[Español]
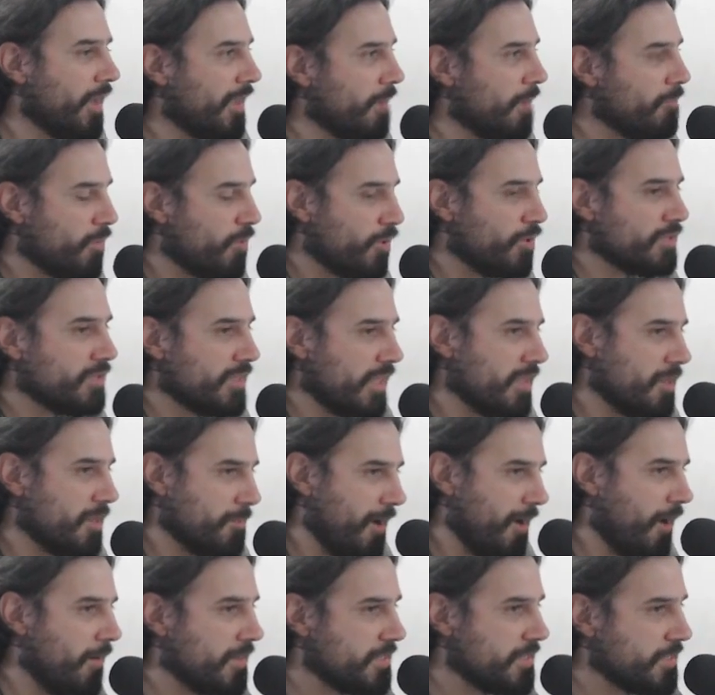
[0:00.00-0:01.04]
tampoco se
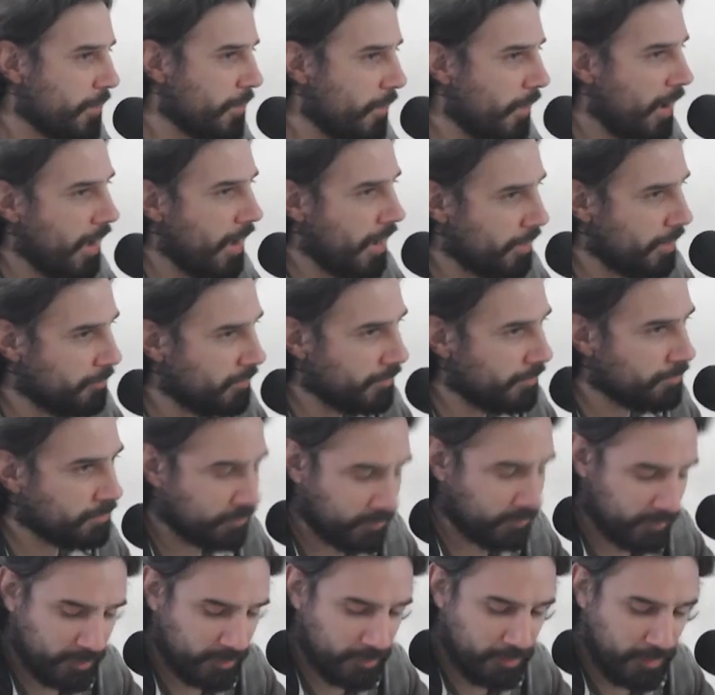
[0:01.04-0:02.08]
animaba a llevarme.
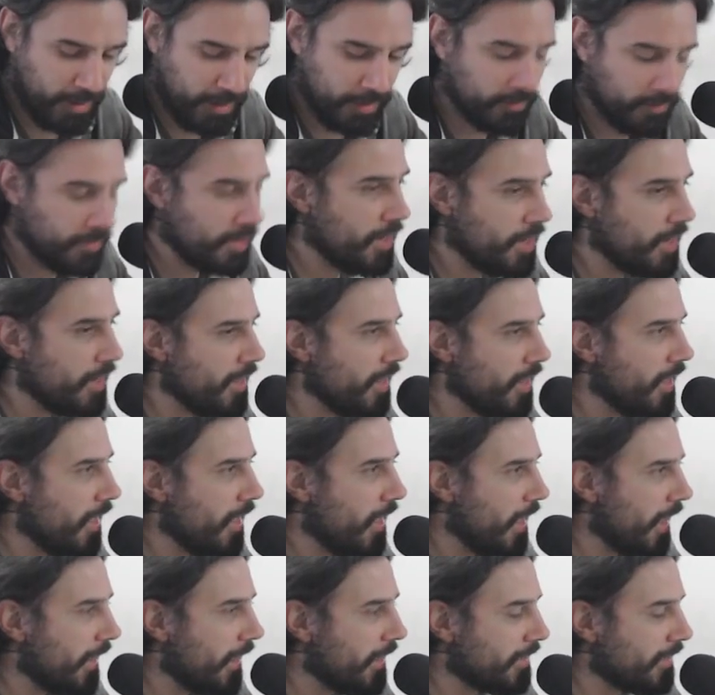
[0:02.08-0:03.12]
Bueno.
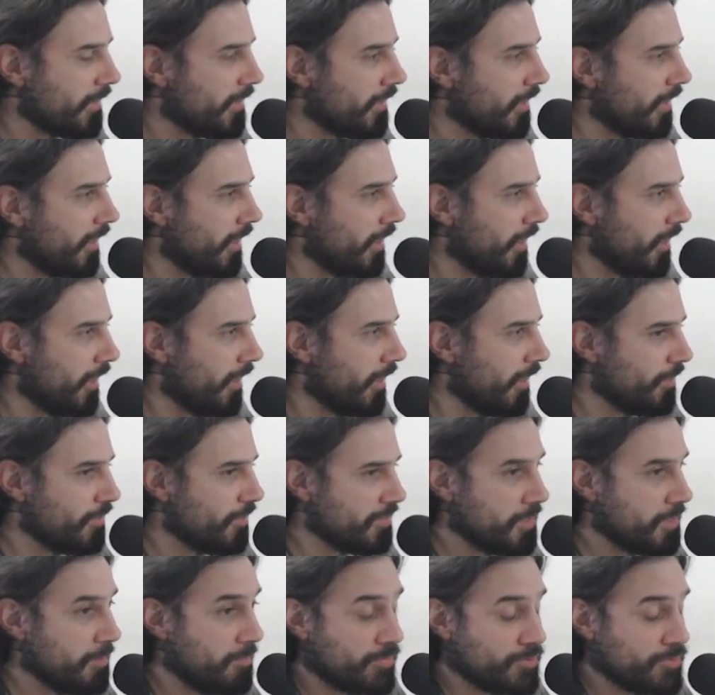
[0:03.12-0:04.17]
Este,
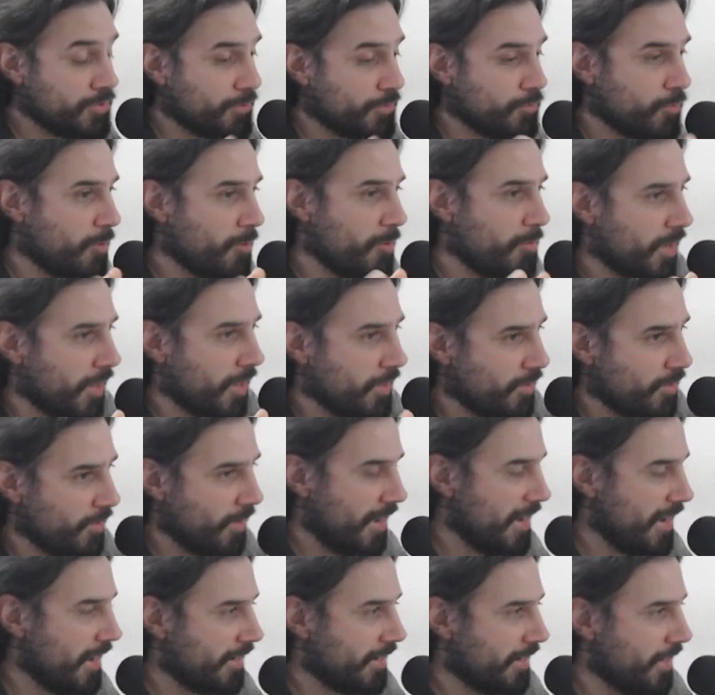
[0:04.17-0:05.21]
entonces yo estuve Prendido
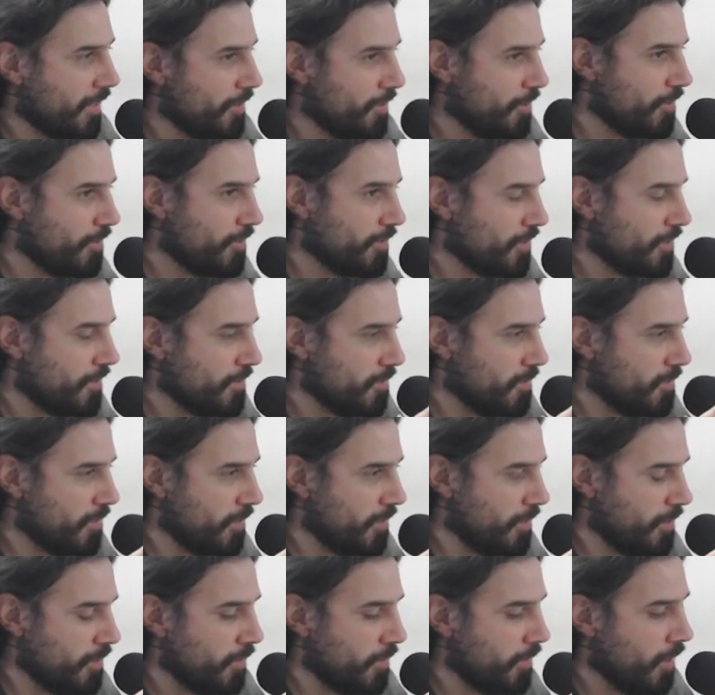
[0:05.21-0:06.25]
a la radio
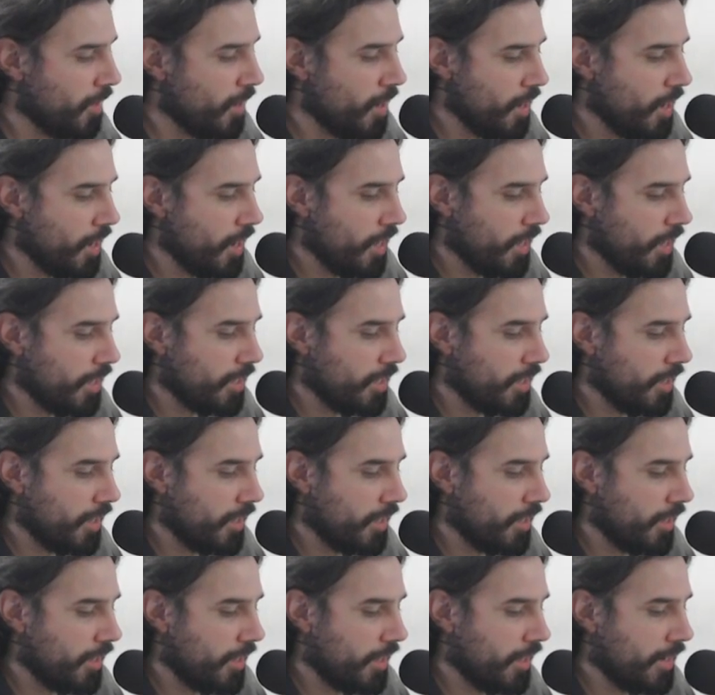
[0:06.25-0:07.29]
y
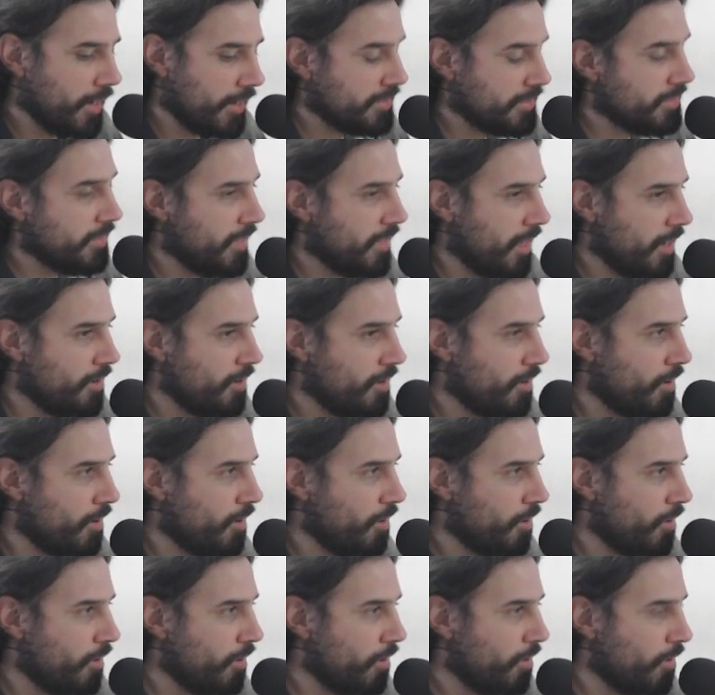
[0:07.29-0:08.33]
el recital
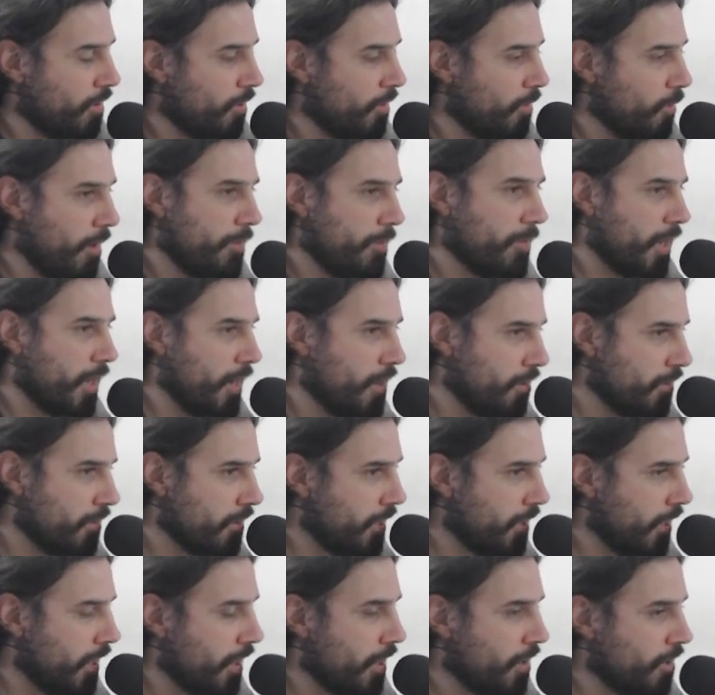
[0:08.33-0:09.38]
lo, lo abre
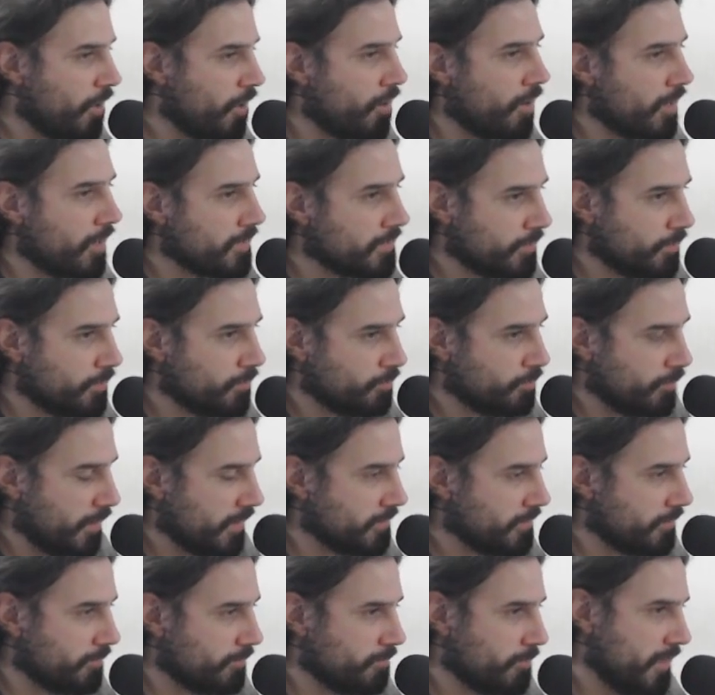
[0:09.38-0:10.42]
Gieco haciendo una
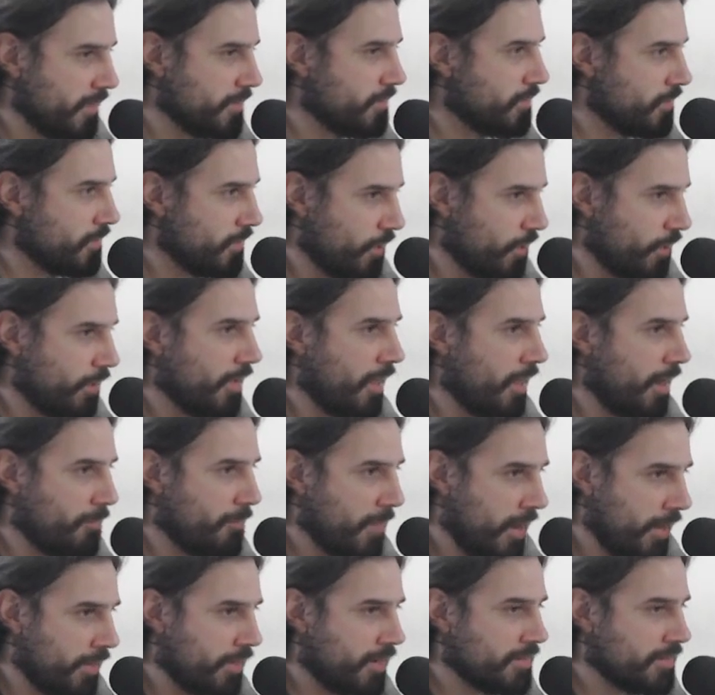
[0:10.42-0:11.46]
mención a
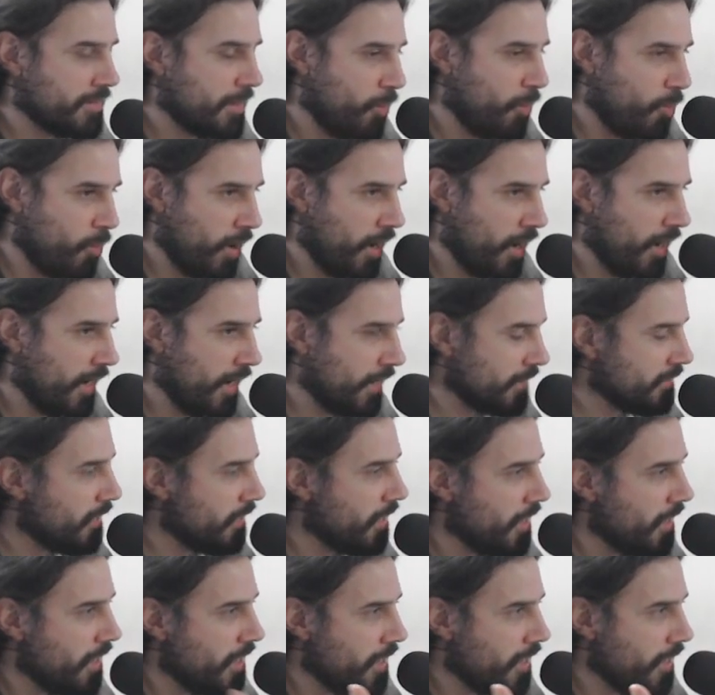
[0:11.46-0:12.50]
madres, abuelas
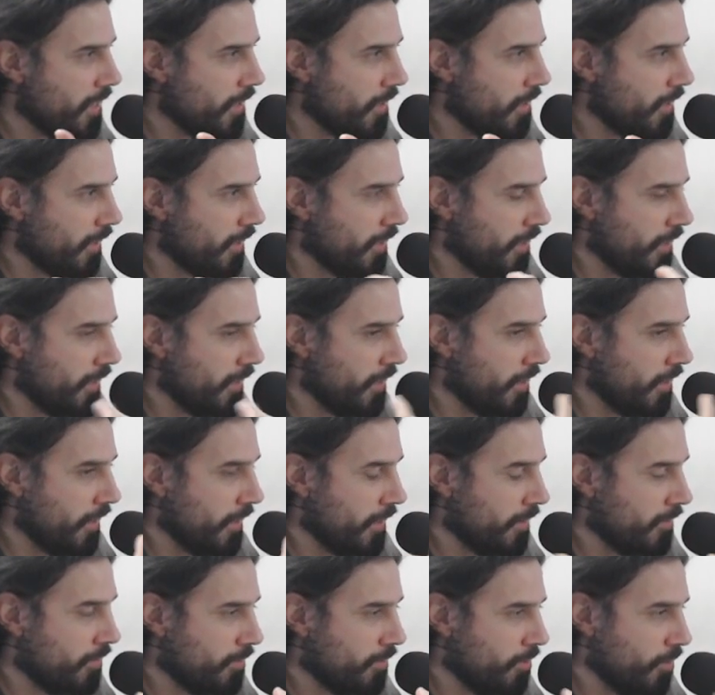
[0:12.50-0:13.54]

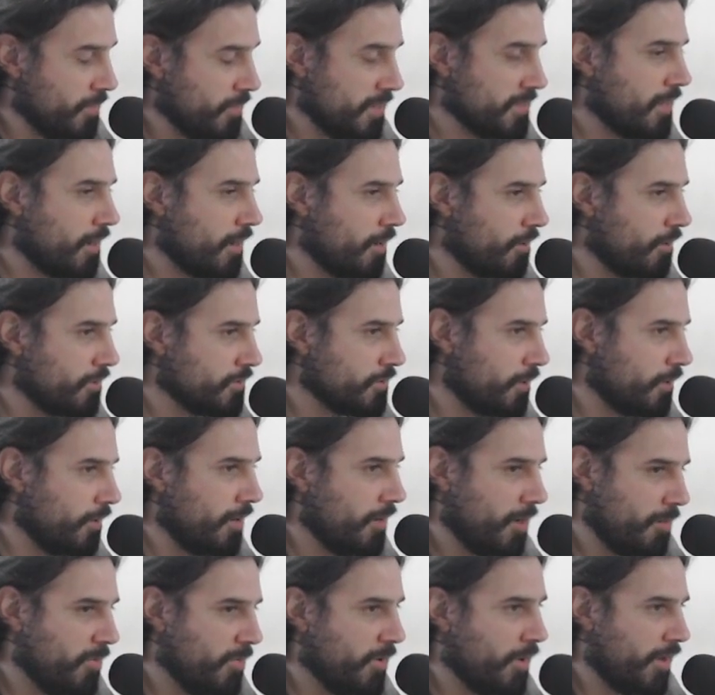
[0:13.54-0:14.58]
y comienza con Solo
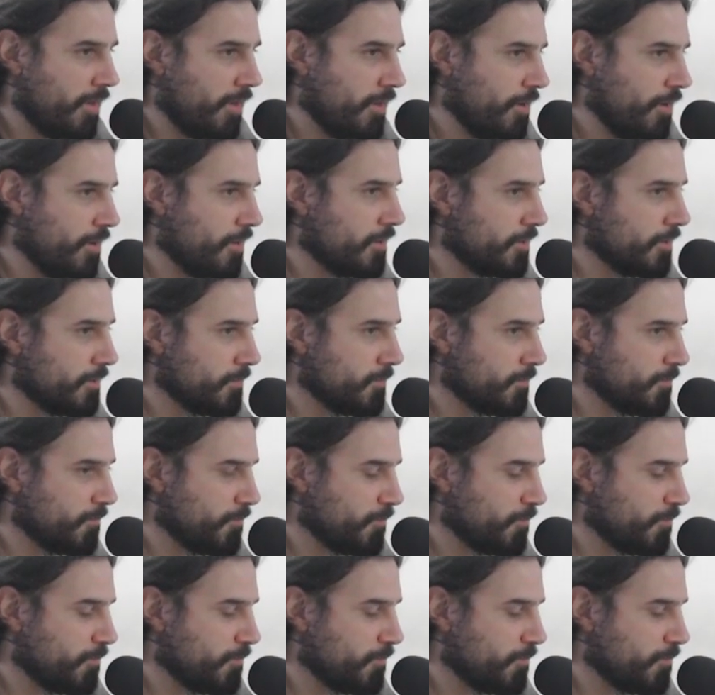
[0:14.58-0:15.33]
le pido a Dios